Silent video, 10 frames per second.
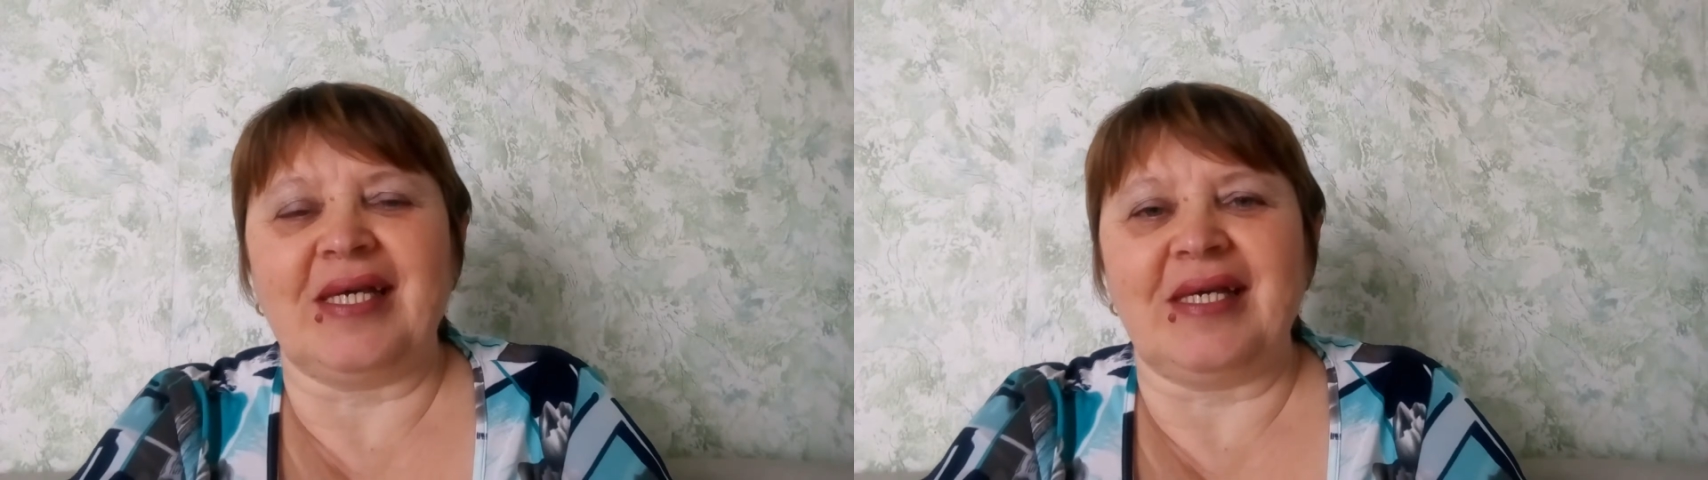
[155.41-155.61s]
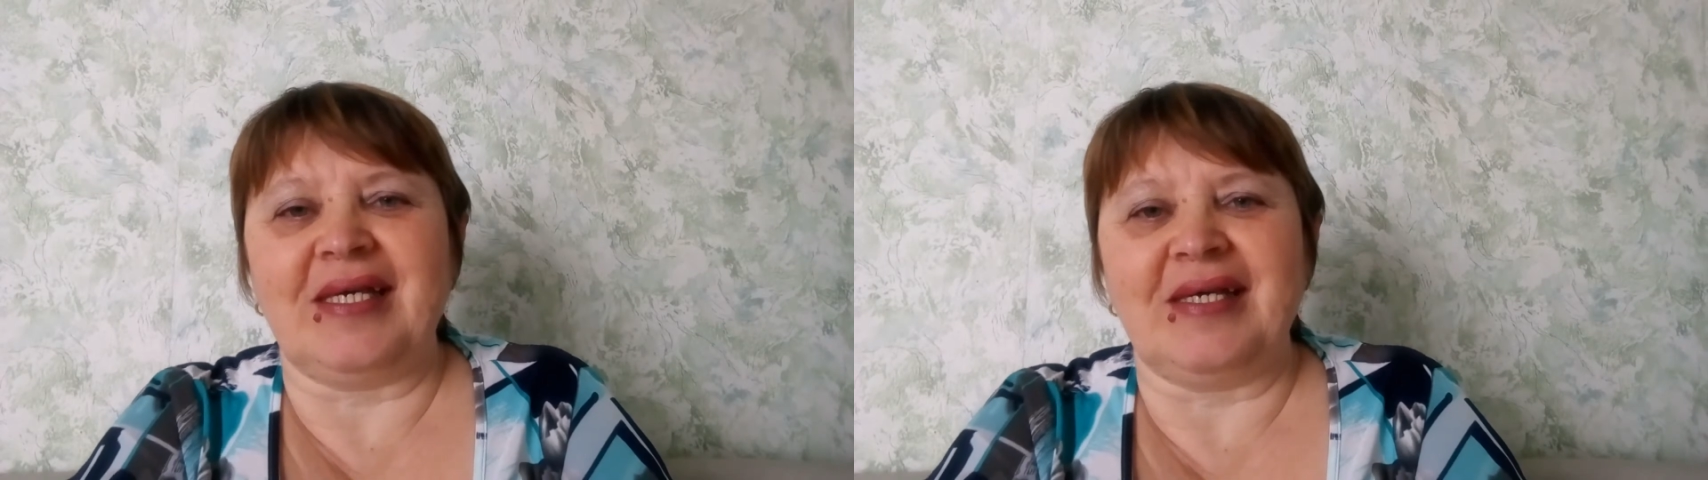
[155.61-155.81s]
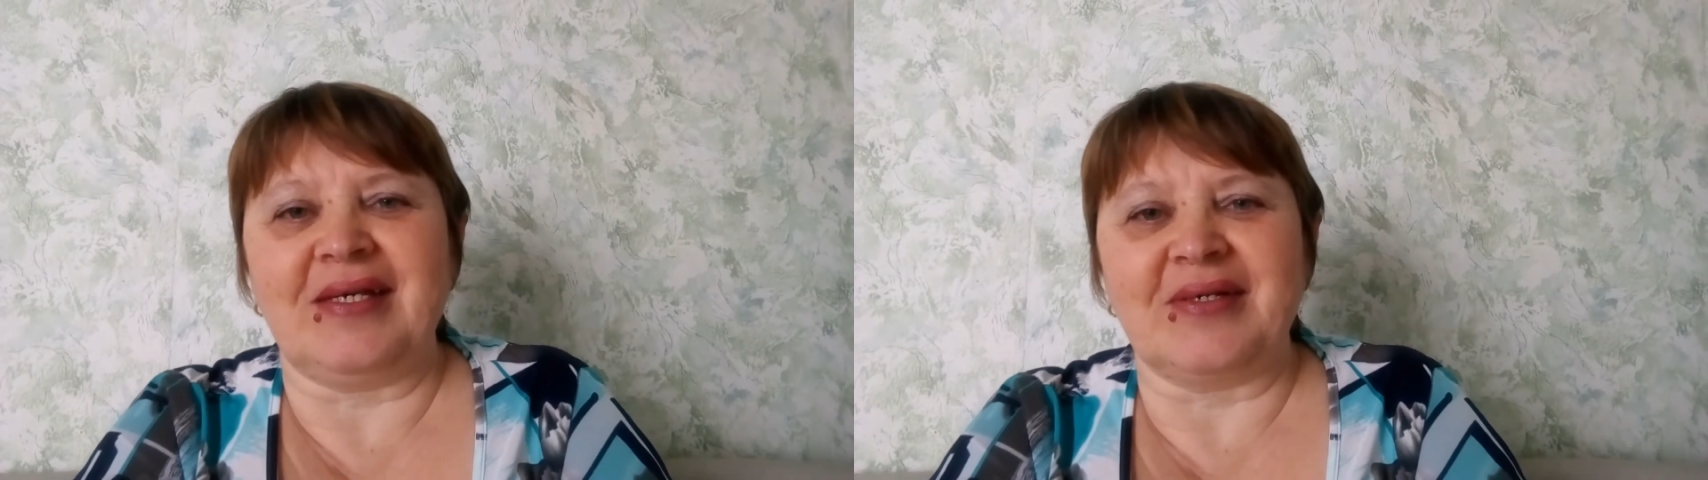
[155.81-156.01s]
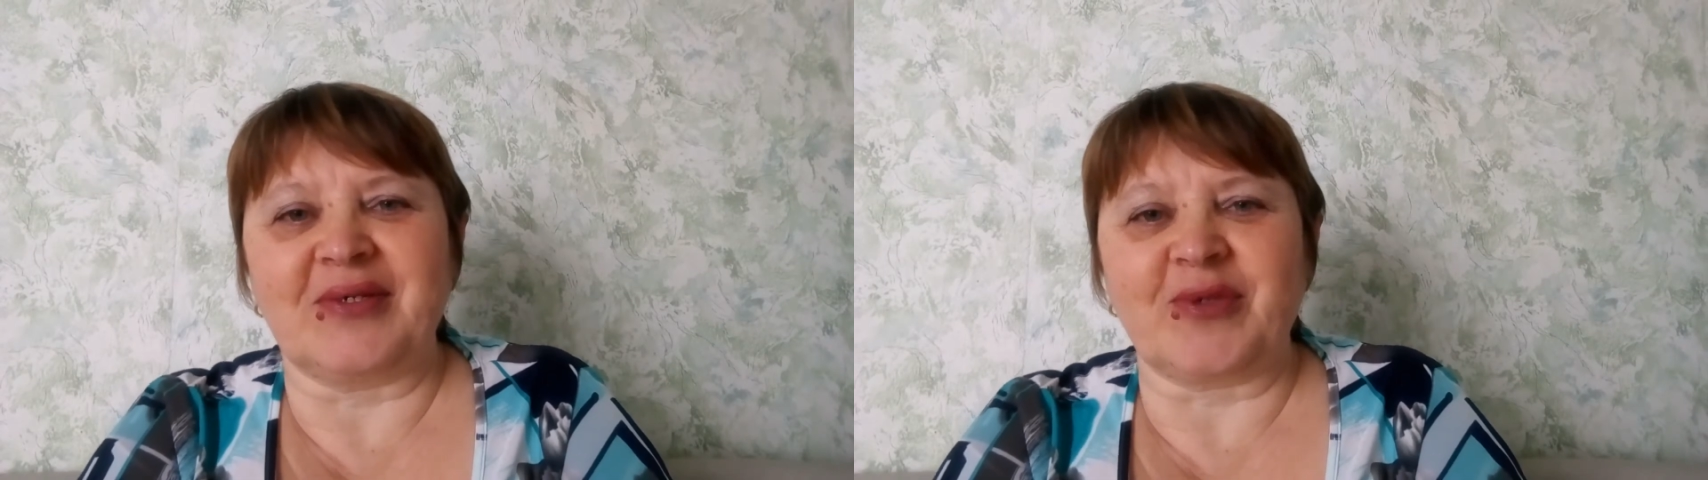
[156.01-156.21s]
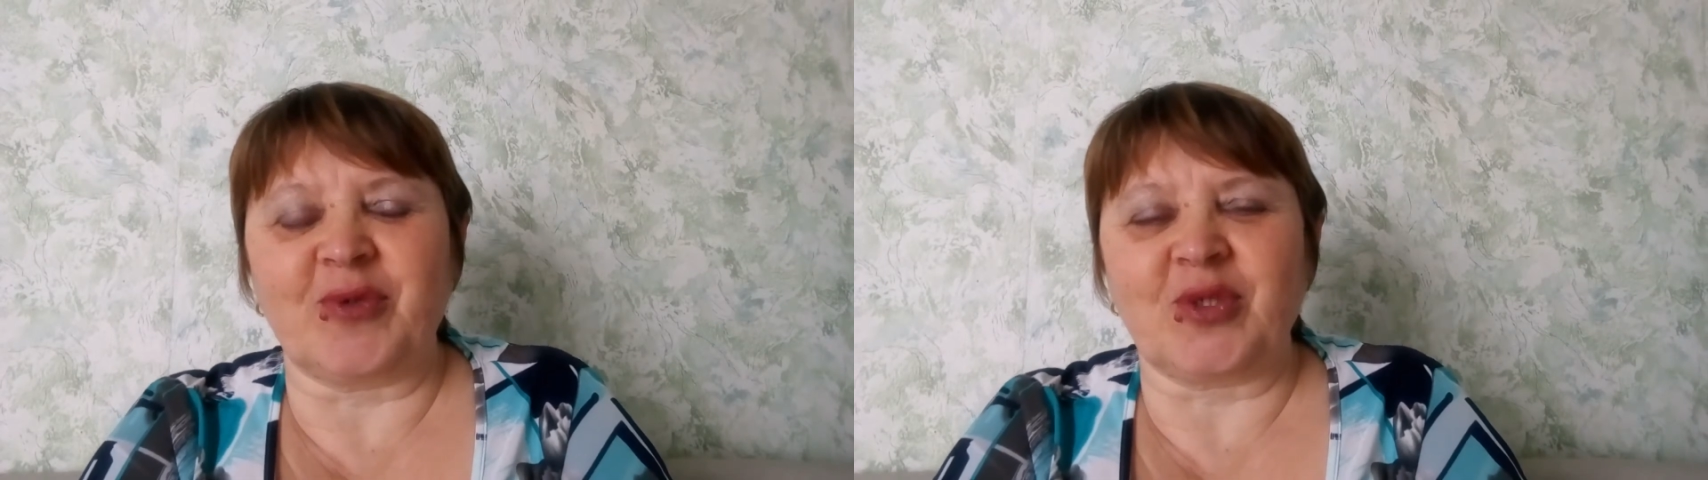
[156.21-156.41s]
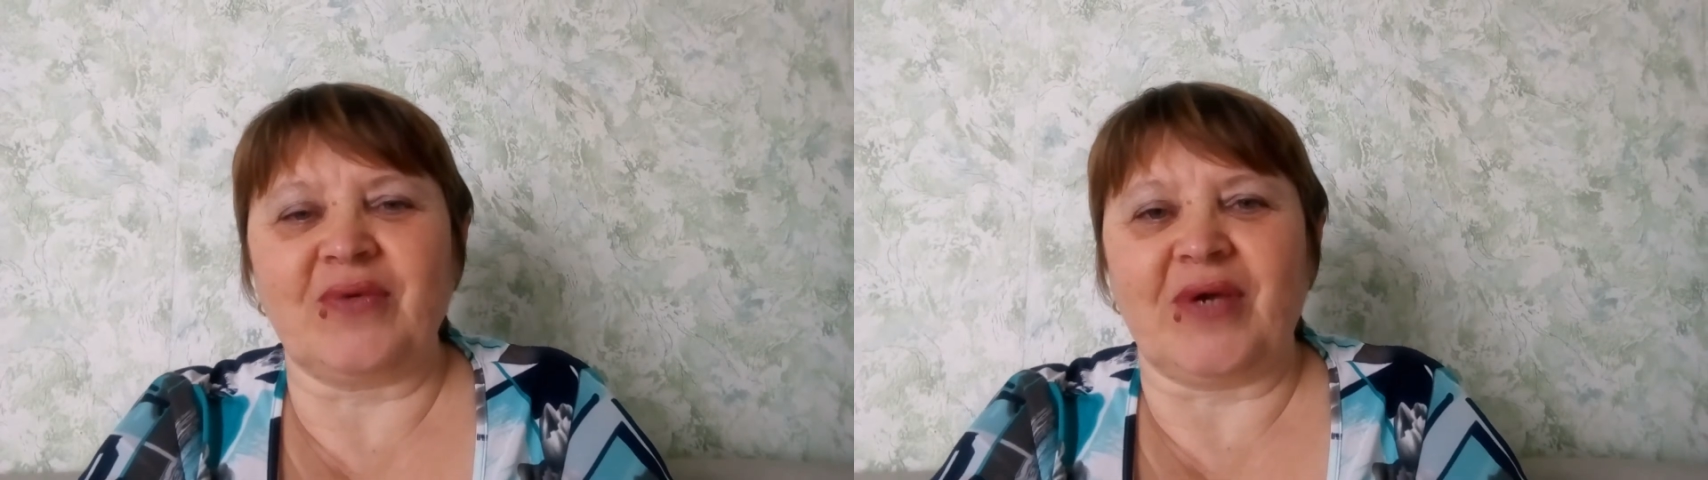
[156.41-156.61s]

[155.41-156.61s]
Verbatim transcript: и тоже